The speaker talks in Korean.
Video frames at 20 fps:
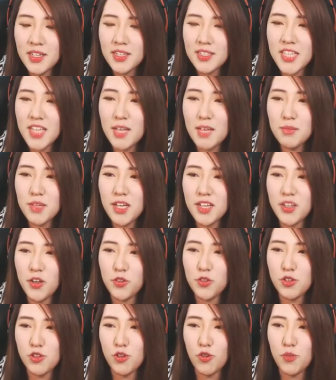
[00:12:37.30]
게임기 하나
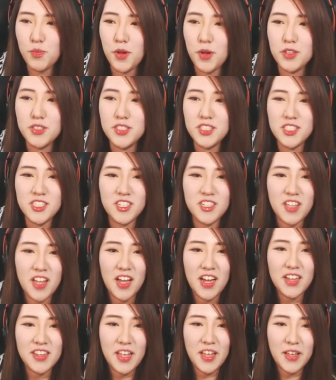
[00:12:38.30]
얻으려고 별짓을
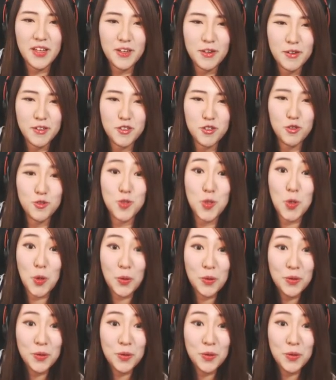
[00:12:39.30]
다하네 그렇죠